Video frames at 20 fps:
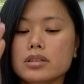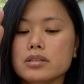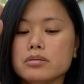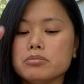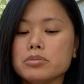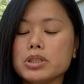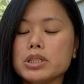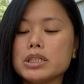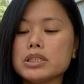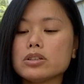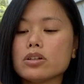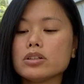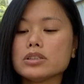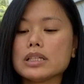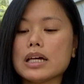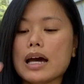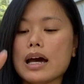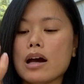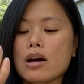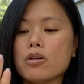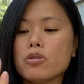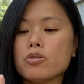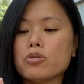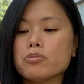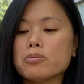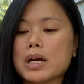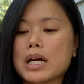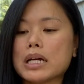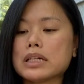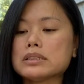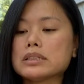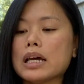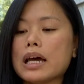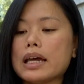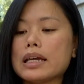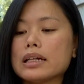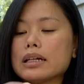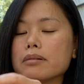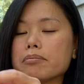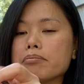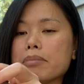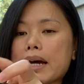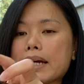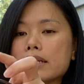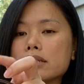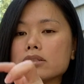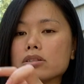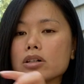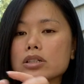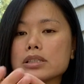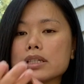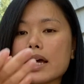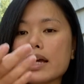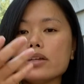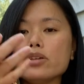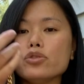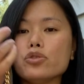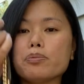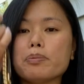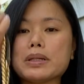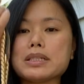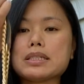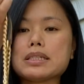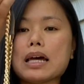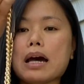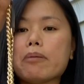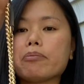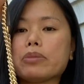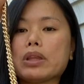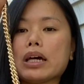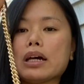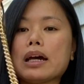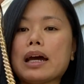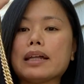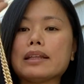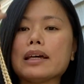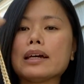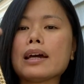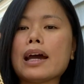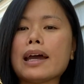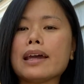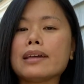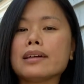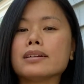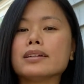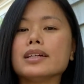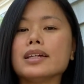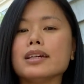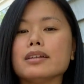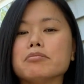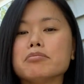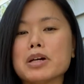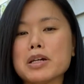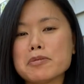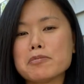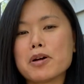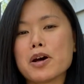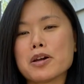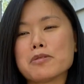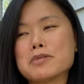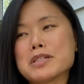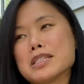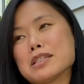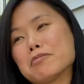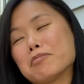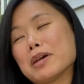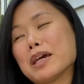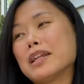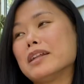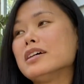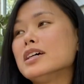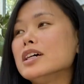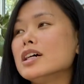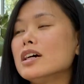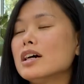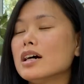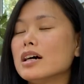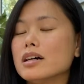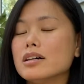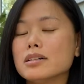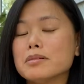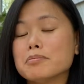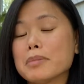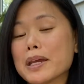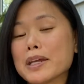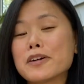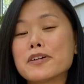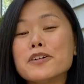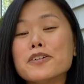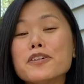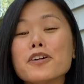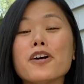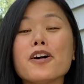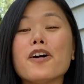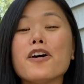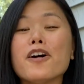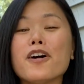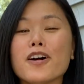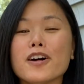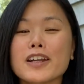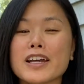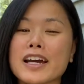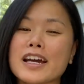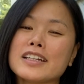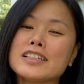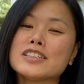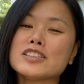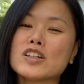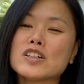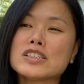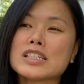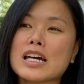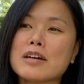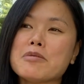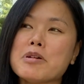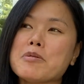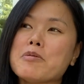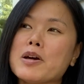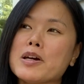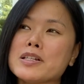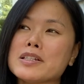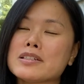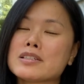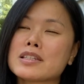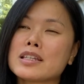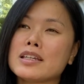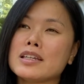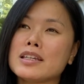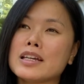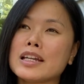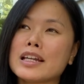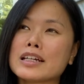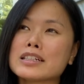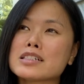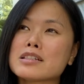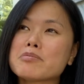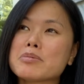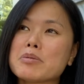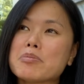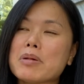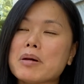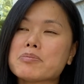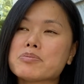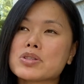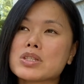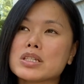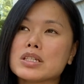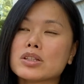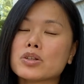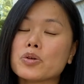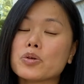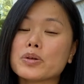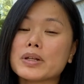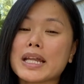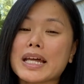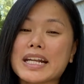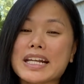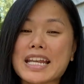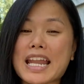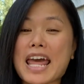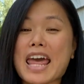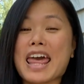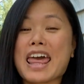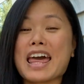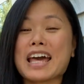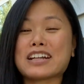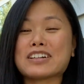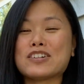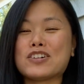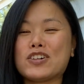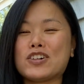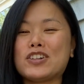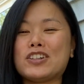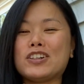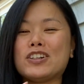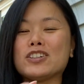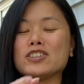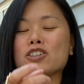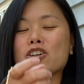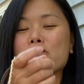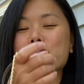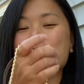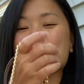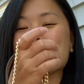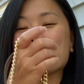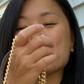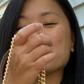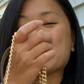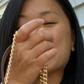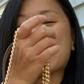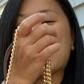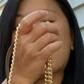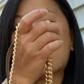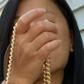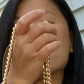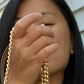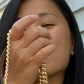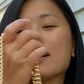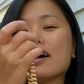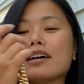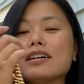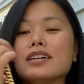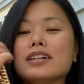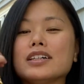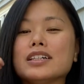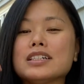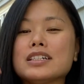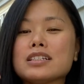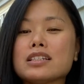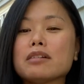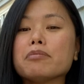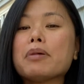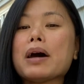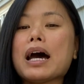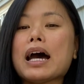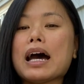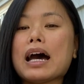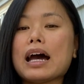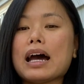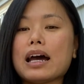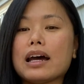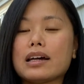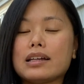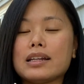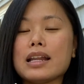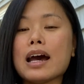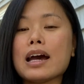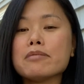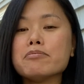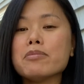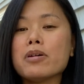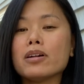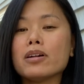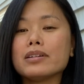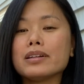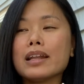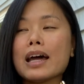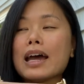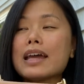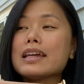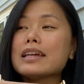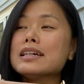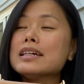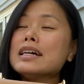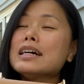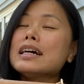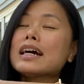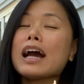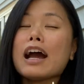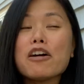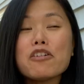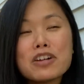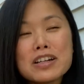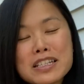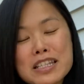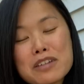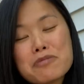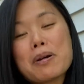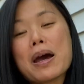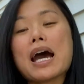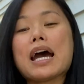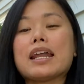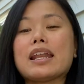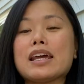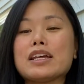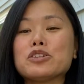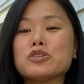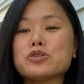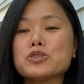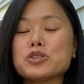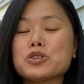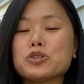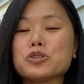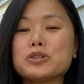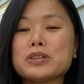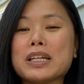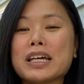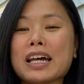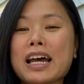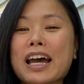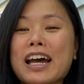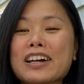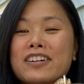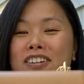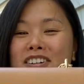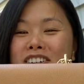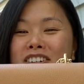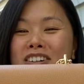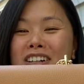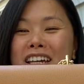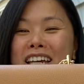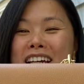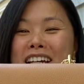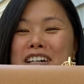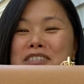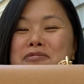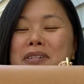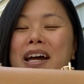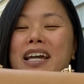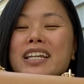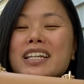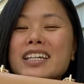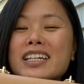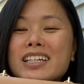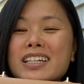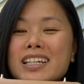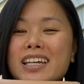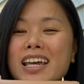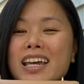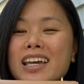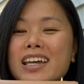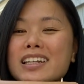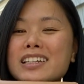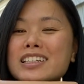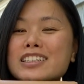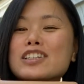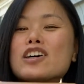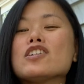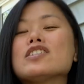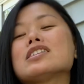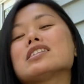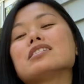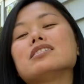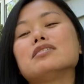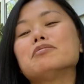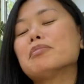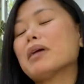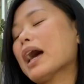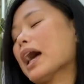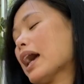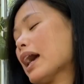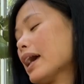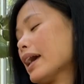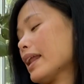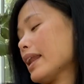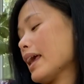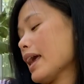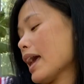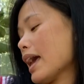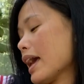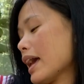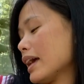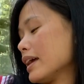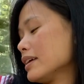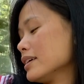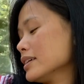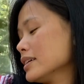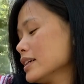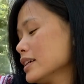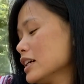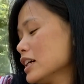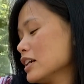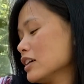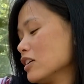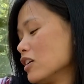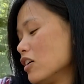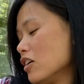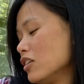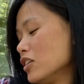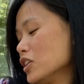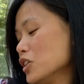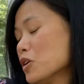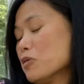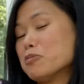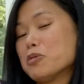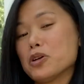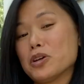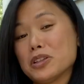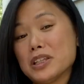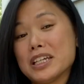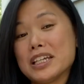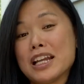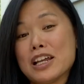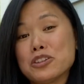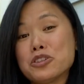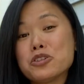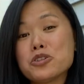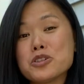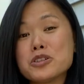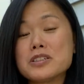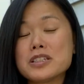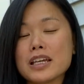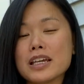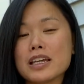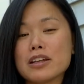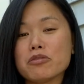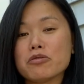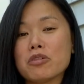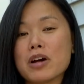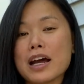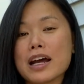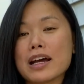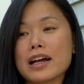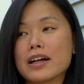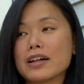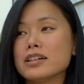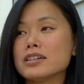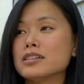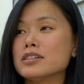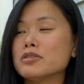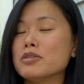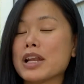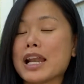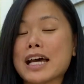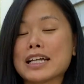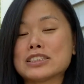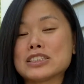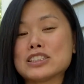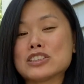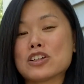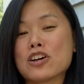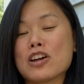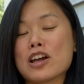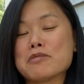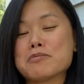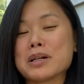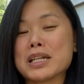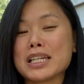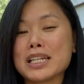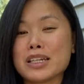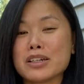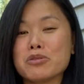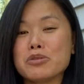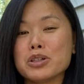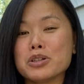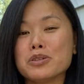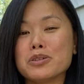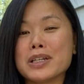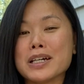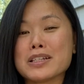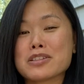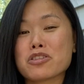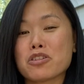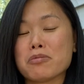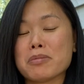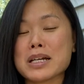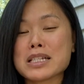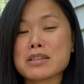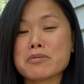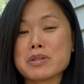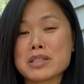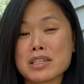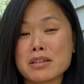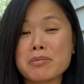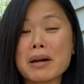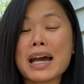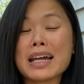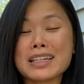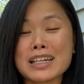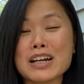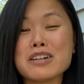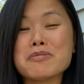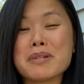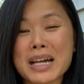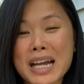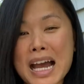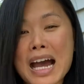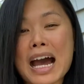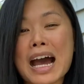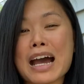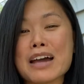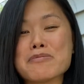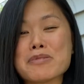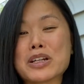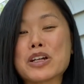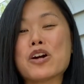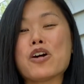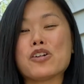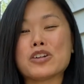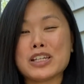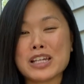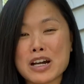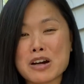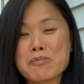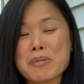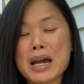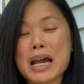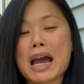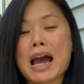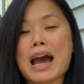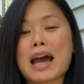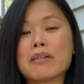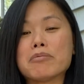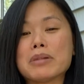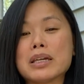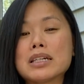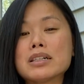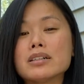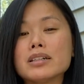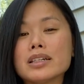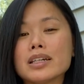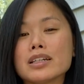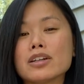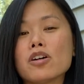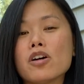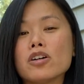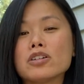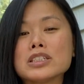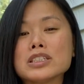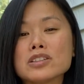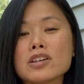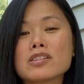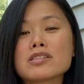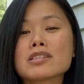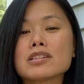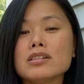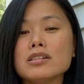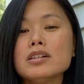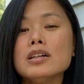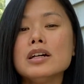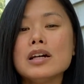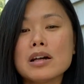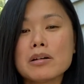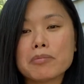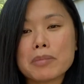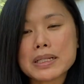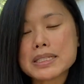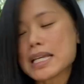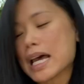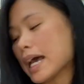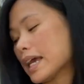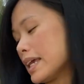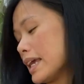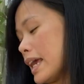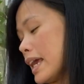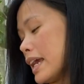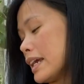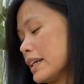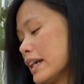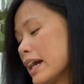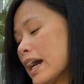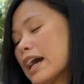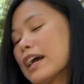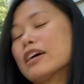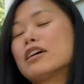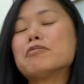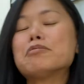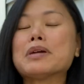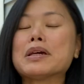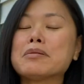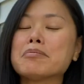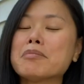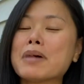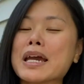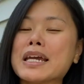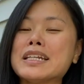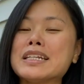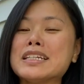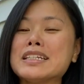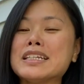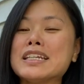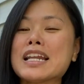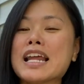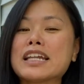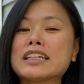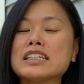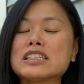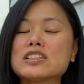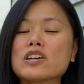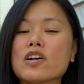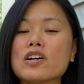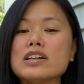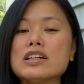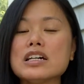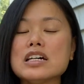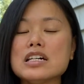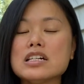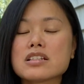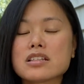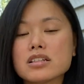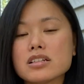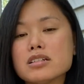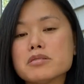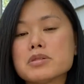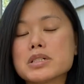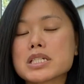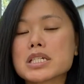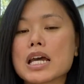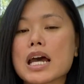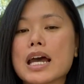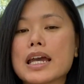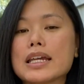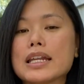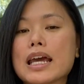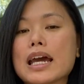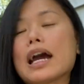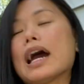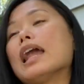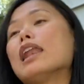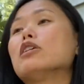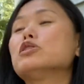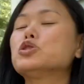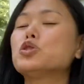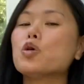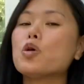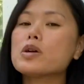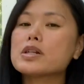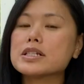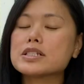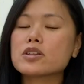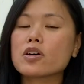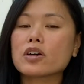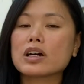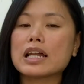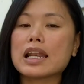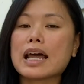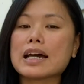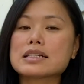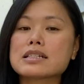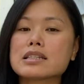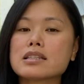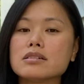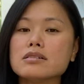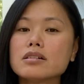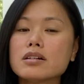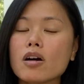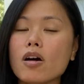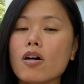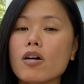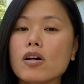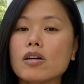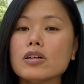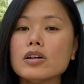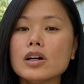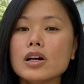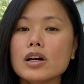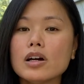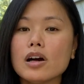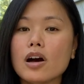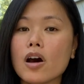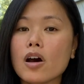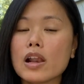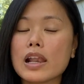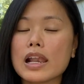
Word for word: พอดีจอยจะเอามาใช้กับใบที่จอยใช้อยู่ประจำนะคะ ถ้าใครเคยเห็นบ่อย ๆ มันจะเป็นเอ่อไมโครคอร์นะคะ ที่จอยใช้บ่อยๆ สีอันนั้นก็จะเป็นแบบสีโทนแดงๆหน่อยเนาะจอยมองว่ามันเข้ากับเสื้อผ้าได้ได้เข้ากับเสื้อผ้าได้ทุกชุดนะคะ ก็โอเคก็ใบนี้นี่เองที่จอยซื้อมานะฮะก็ปกติแล้วทุกคนจะเห็นว่า เออเวลาที่จอยเอามารีวิวเนี่ย ส่วนมากจะเป็นเสื้อผ้าที่เอามาขาย เป็นของที่เอามาขาย ไม่เคยเห็นของที่จอยซื้อมาใช้เองนะคะ ก็เป็นใบนี้นี่แหละที่จอยซื้อมาใช้นะคะ แล้วช่วงนี้จอยกำลังซื้อของออน